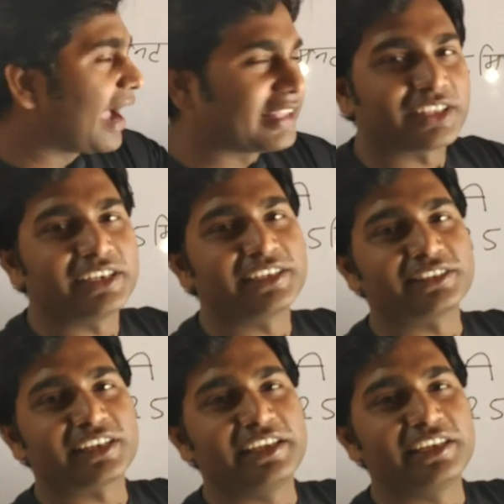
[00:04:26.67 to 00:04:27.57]
आयतन
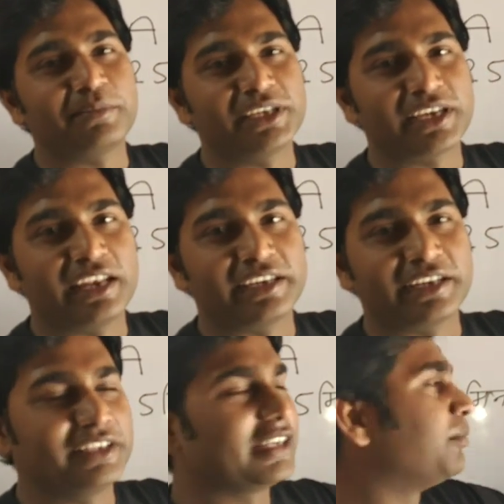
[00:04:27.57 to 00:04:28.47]
कितना ये हम
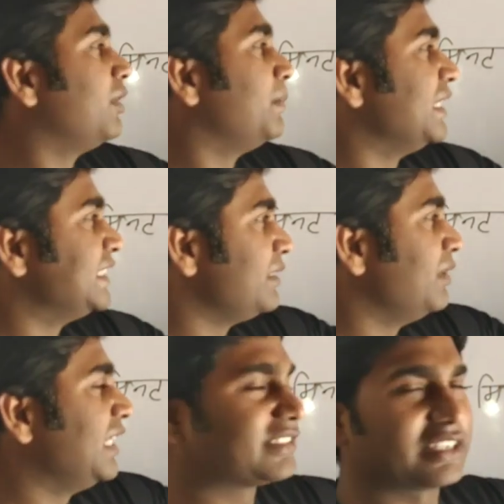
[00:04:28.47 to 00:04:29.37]
निकालेंगे ठीक है भीसी
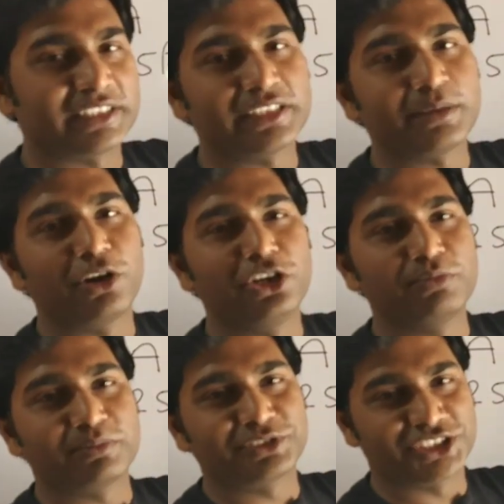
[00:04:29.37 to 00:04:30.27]
भी लिख सकते थे
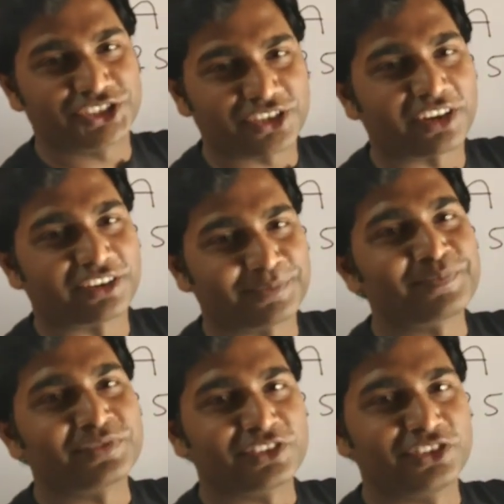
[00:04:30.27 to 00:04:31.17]
वॉल्यूम ऑफ सिस्टर्न
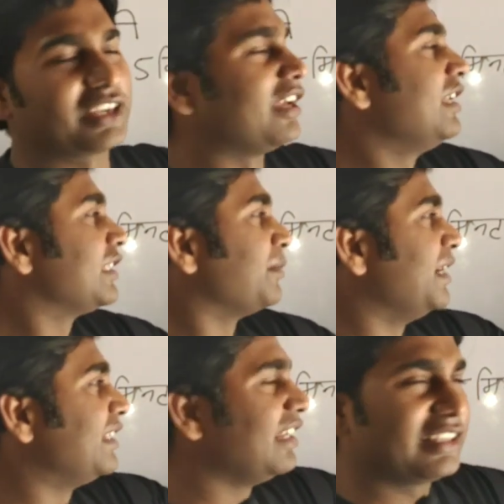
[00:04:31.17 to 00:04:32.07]
ठीक है तो
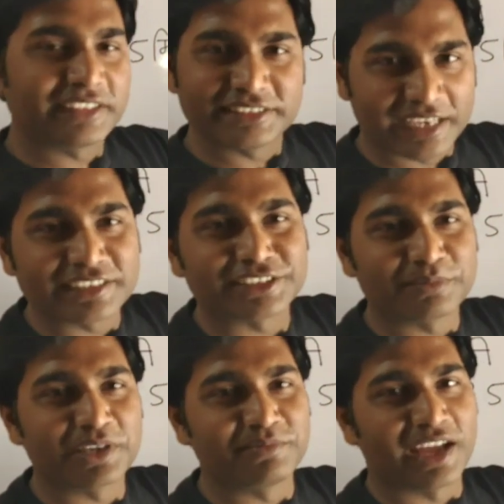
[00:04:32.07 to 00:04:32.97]
बीटी लिखते हैं ज्यादा
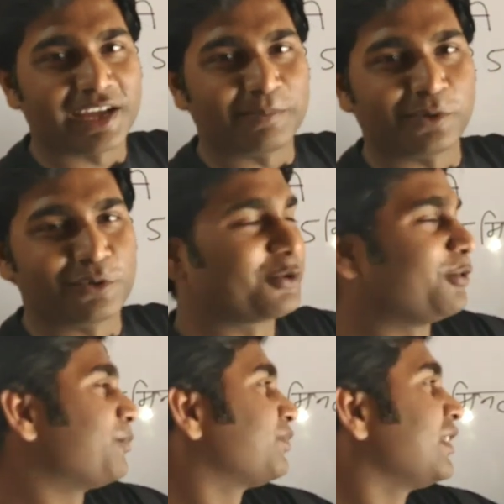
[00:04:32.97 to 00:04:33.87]
समझ में आएगा आप लोगों
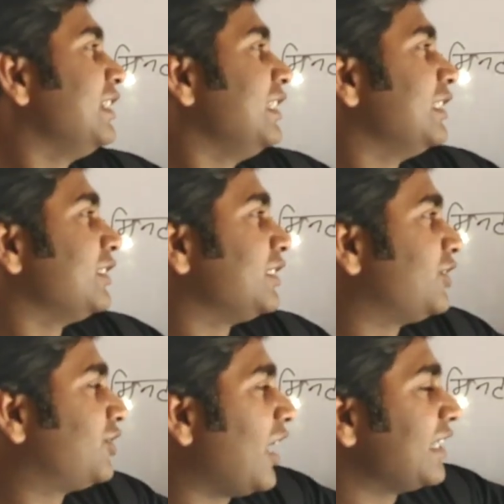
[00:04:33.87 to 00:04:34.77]
को
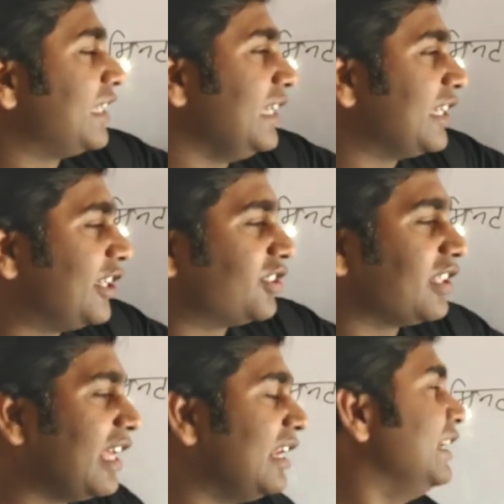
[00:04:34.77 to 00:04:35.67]
टंकी
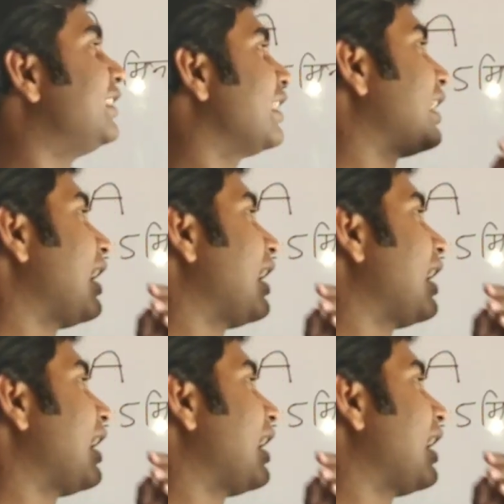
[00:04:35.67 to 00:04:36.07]
कितने लीटर